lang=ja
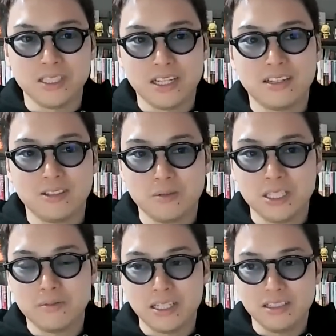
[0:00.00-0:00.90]
みたいな、
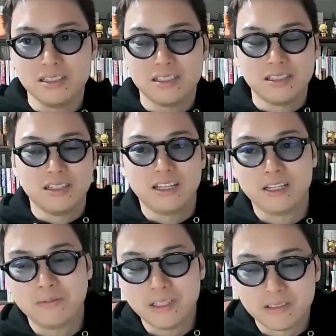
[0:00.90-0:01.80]
ドメインの前に
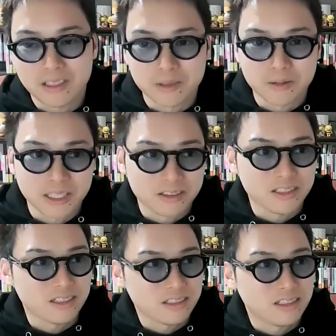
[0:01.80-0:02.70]
sp のサブドメが
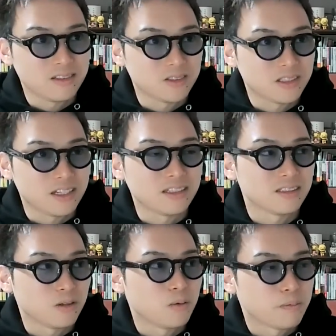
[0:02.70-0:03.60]
ついたりっていうのを知ってた
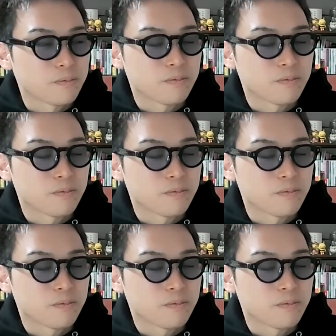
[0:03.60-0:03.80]
んですけど、